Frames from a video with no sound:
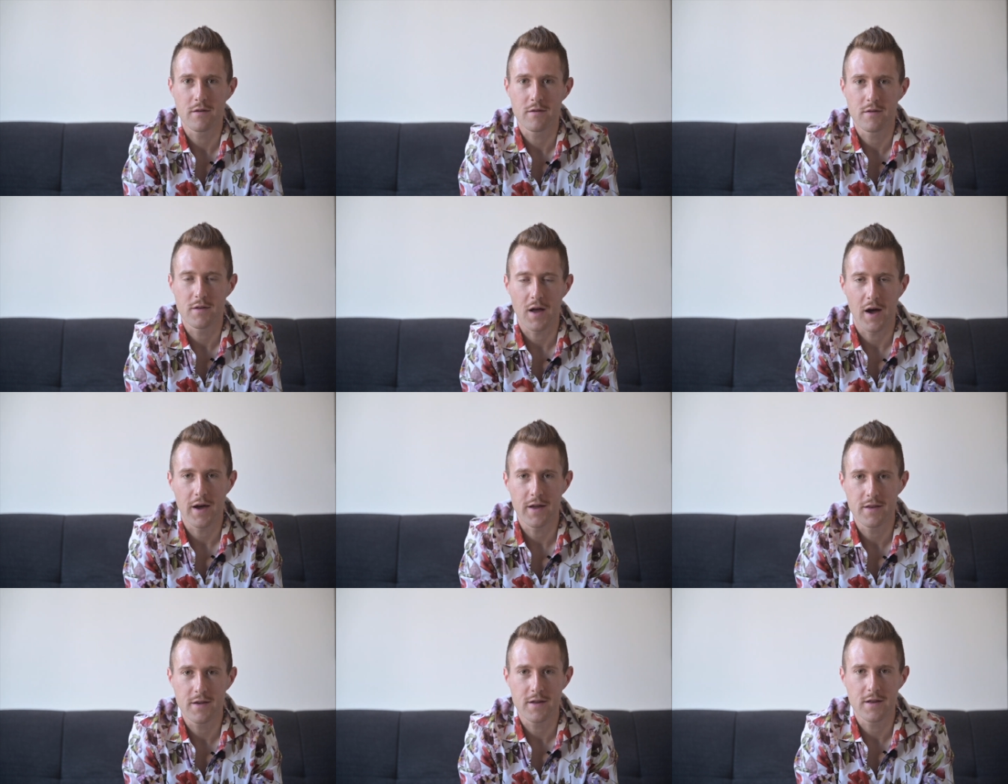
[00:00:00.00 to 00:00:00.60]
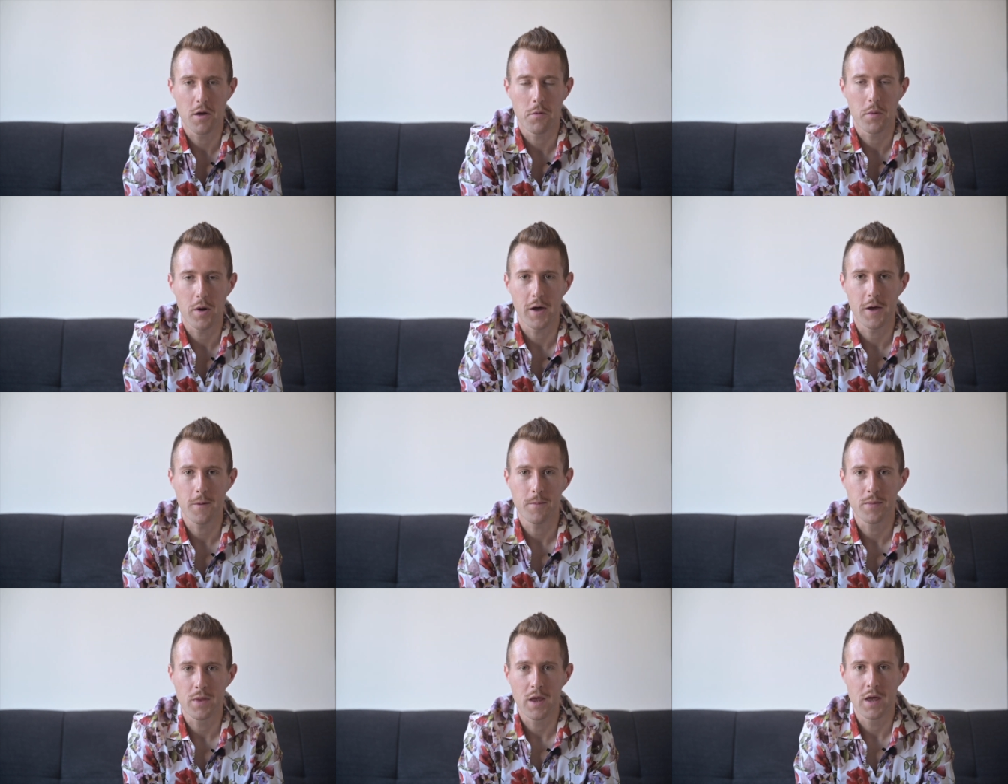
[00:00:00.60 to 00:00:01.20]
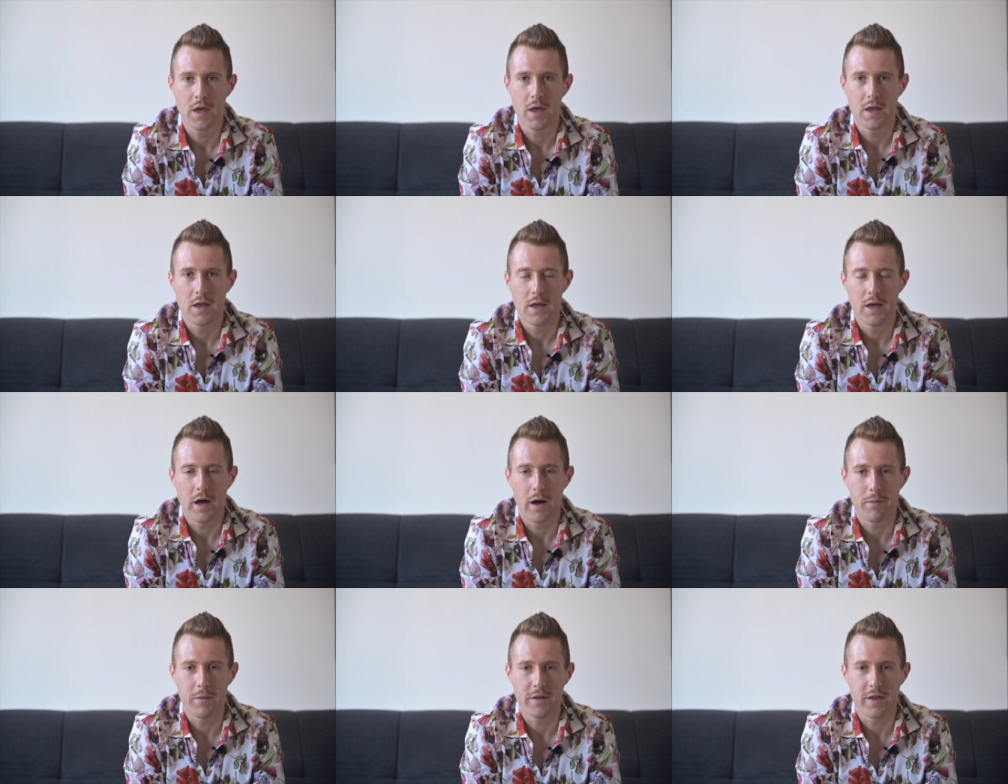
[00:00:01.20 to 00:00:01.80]
Es sind ja einige dabei,
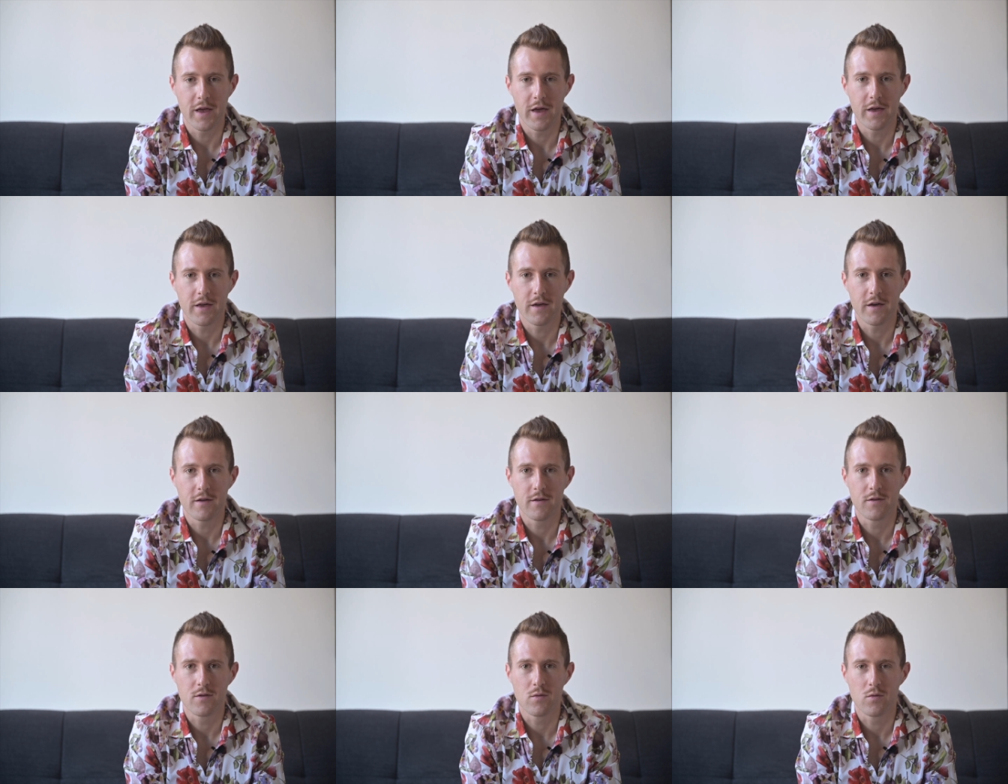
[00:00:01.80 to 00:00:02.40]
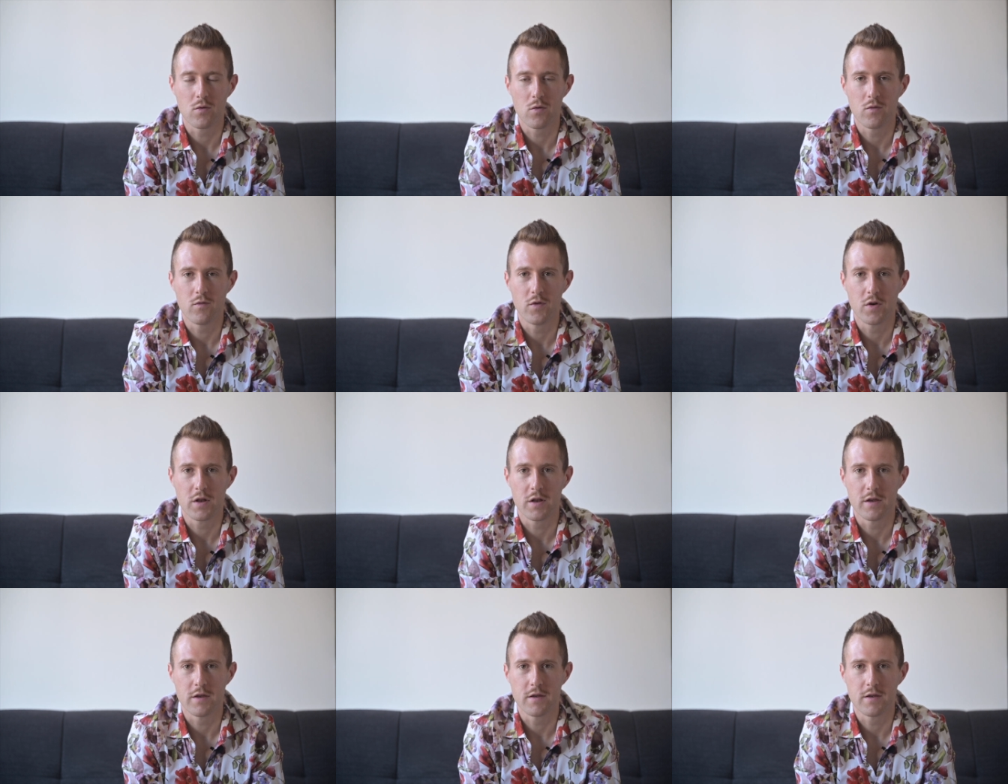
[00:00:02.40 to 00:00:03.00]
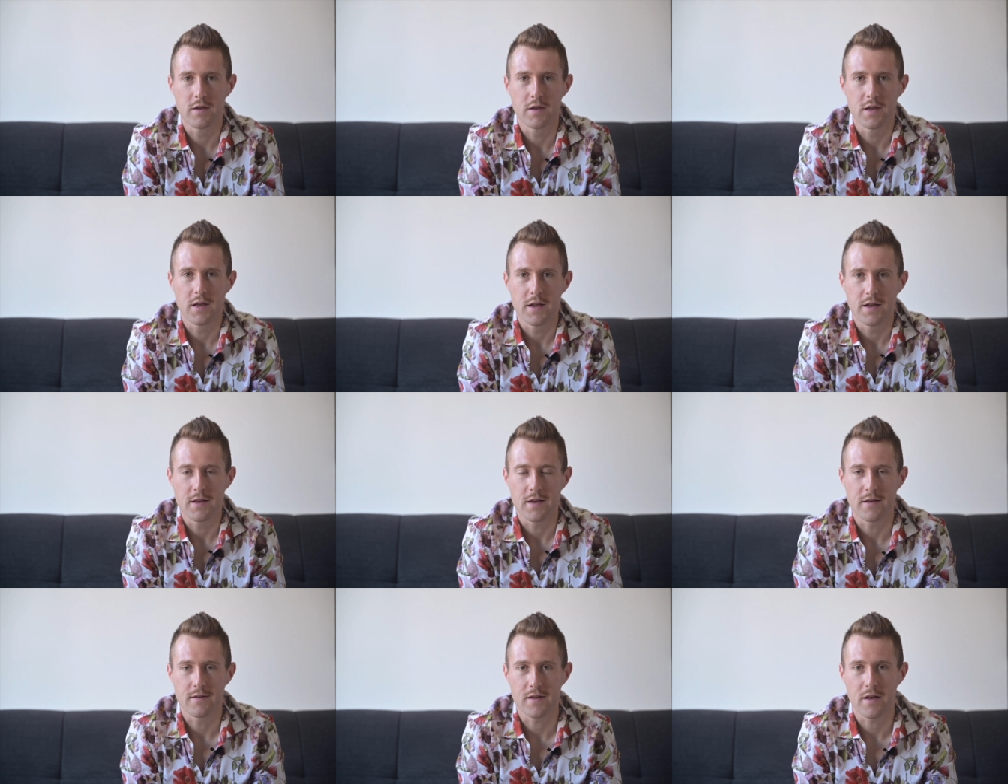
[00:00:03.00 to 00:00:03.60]
aber der hier ist so wirklich
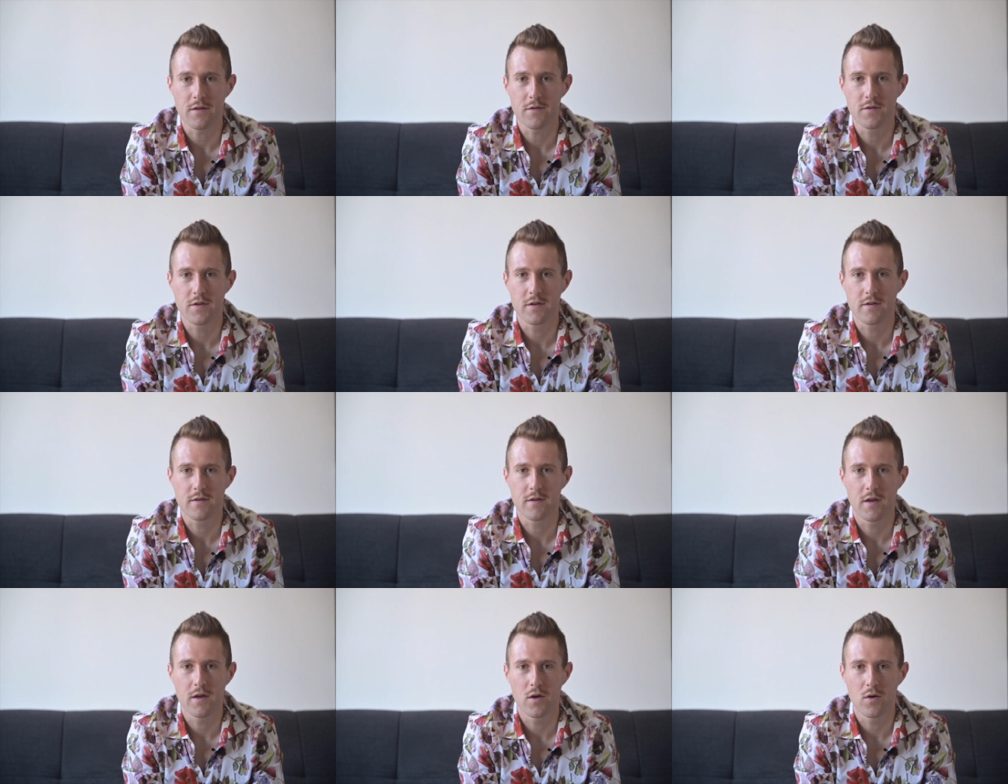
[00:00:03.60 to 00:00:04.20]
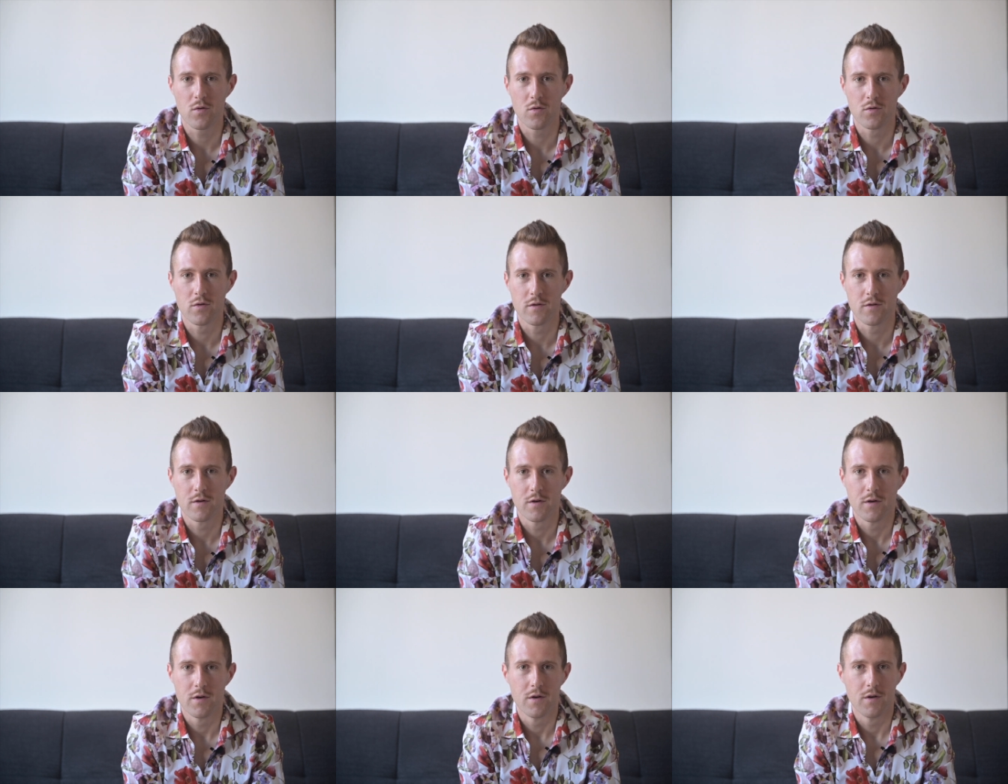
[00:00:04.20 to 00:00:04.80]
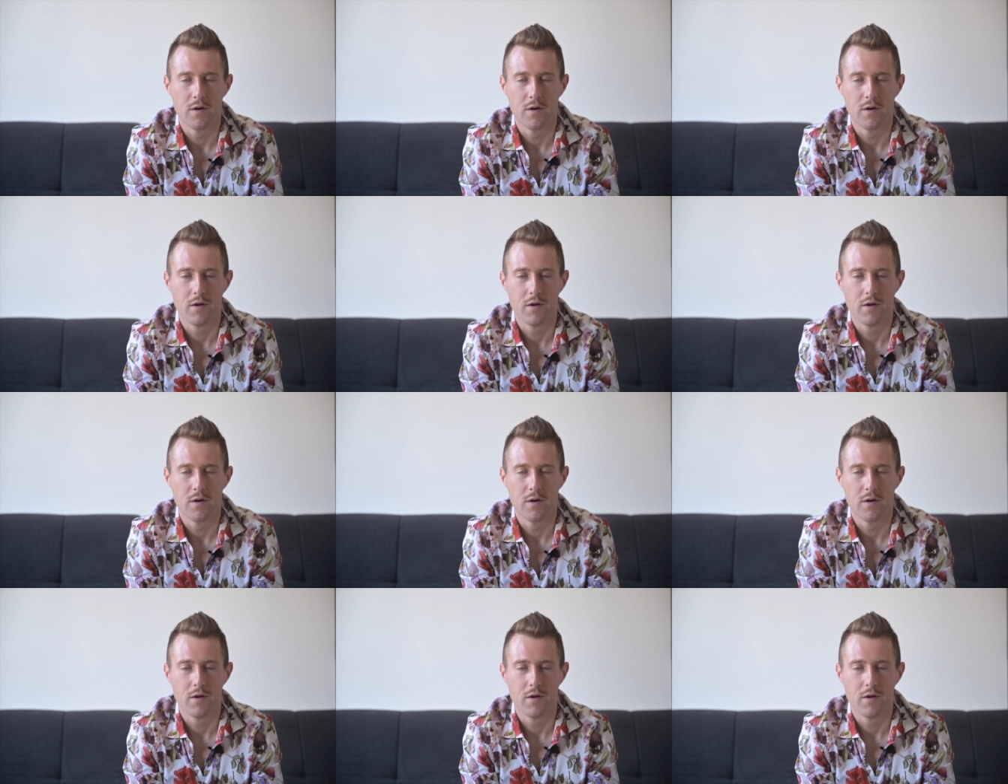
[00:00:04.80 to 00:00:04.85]
der sanfteste und